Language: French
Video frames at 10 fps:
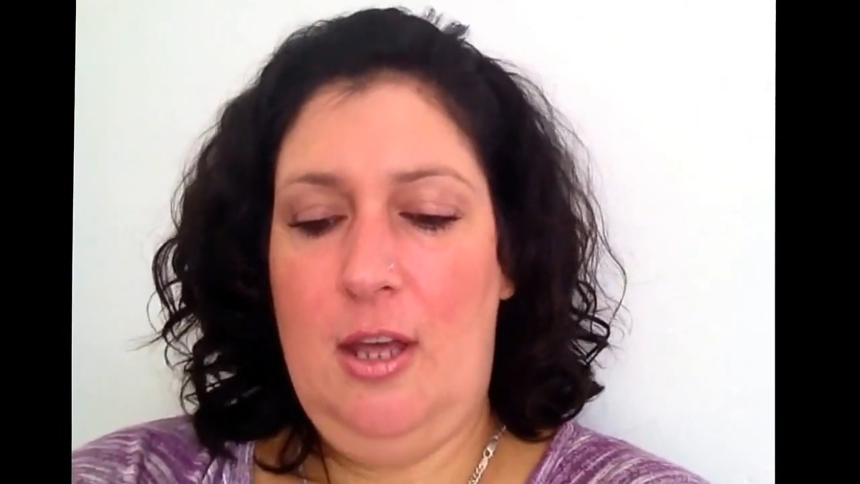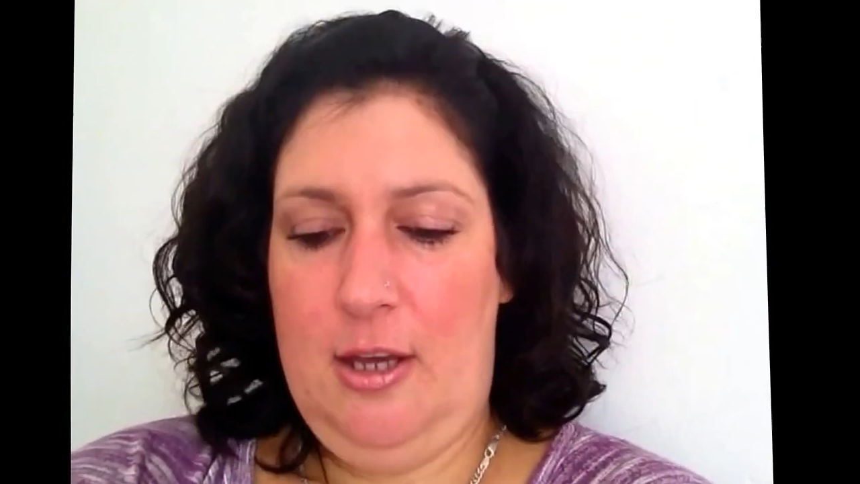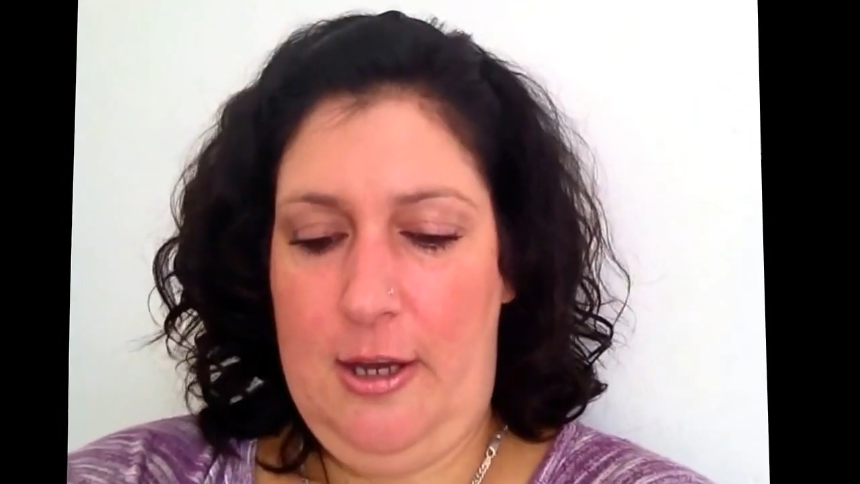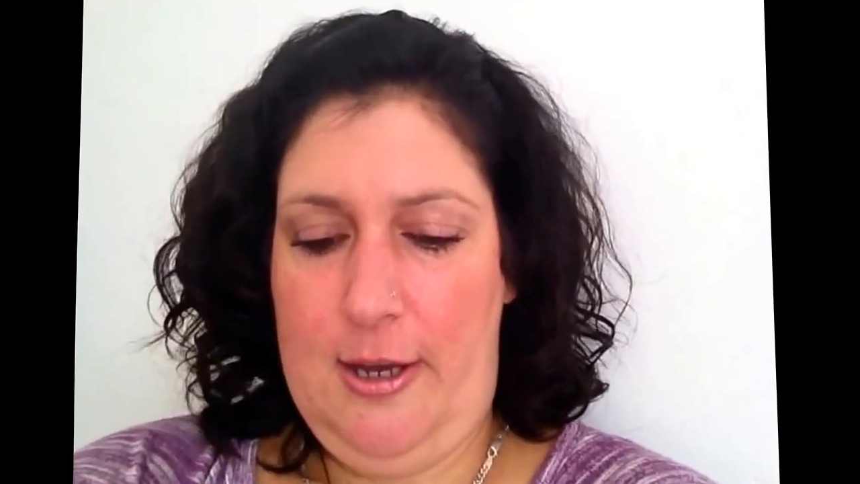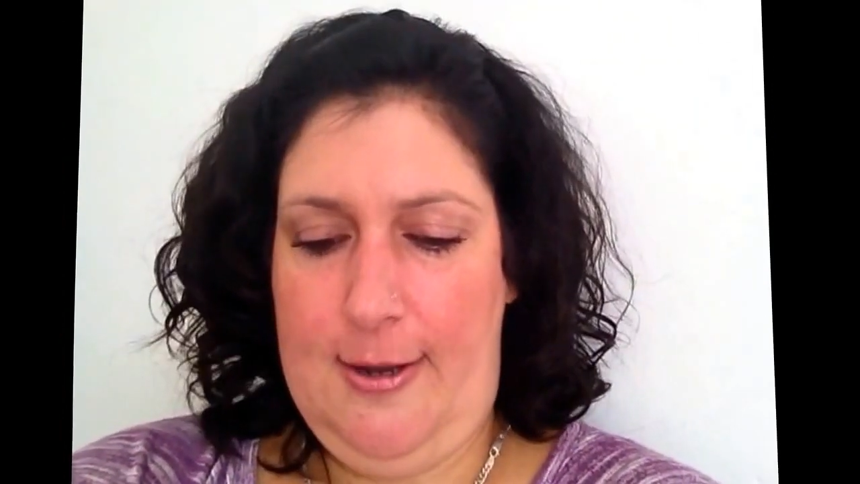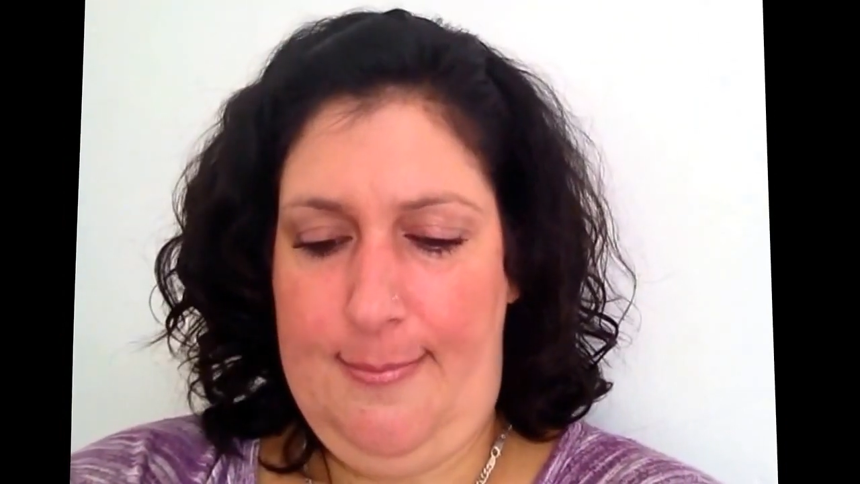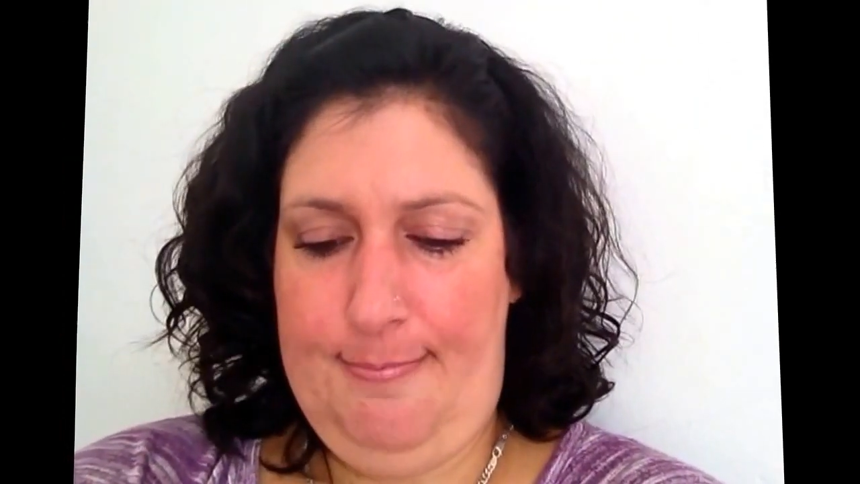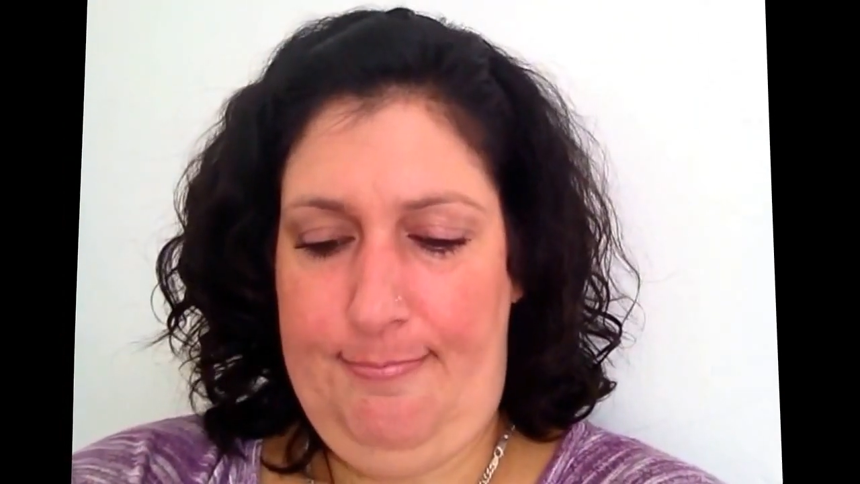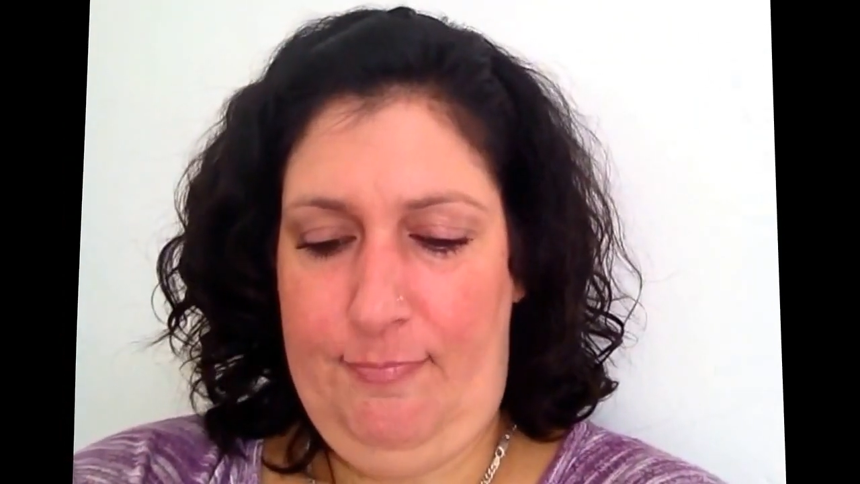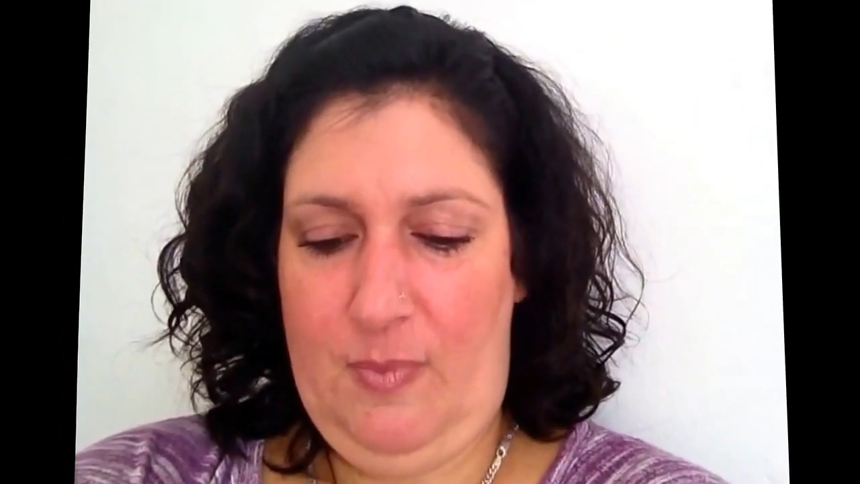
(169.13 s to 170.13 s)

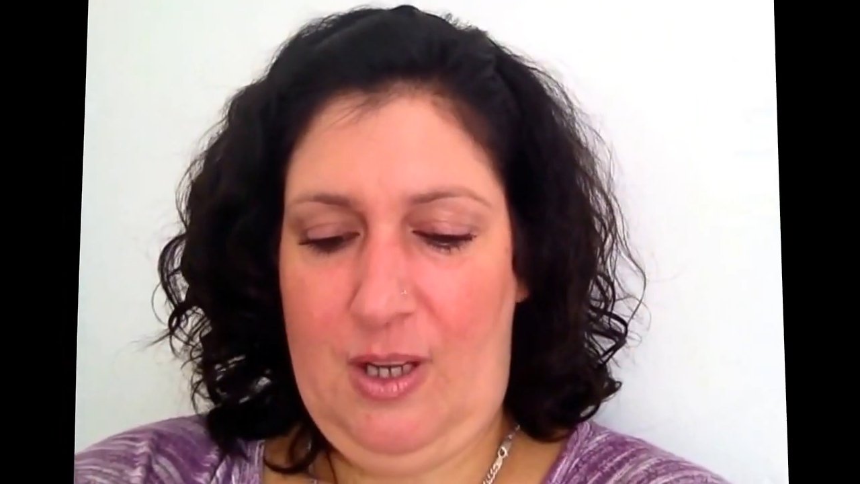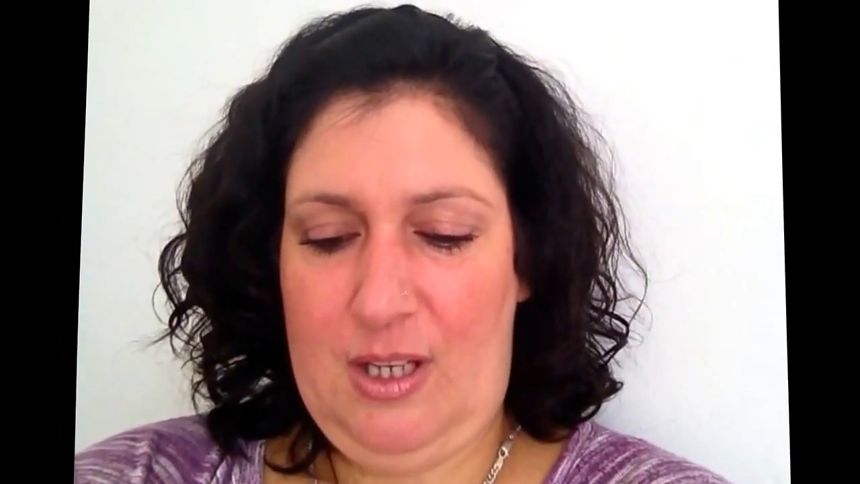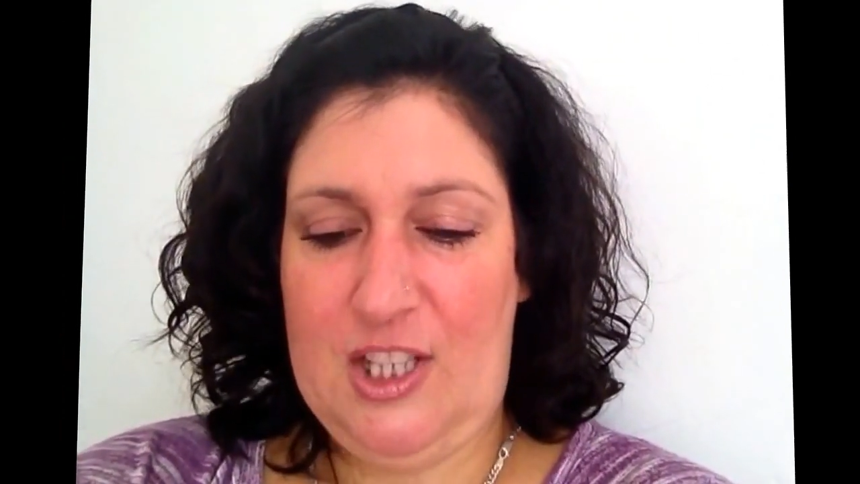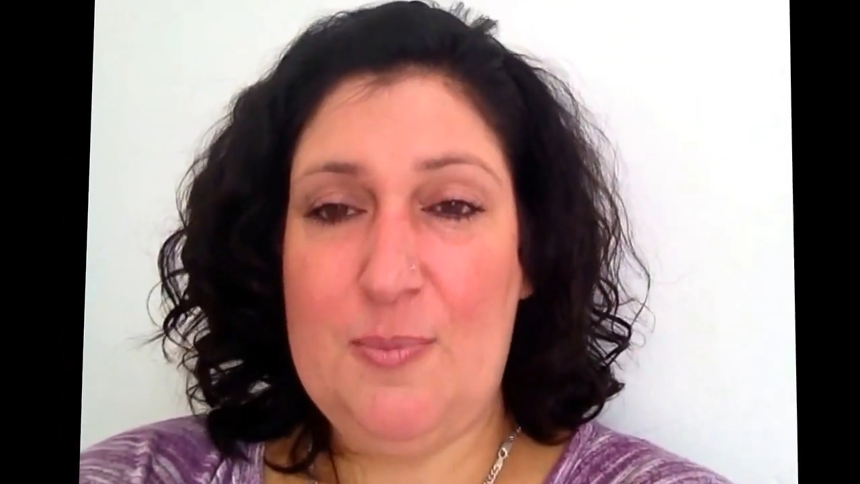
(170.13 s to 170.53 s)
hum, quand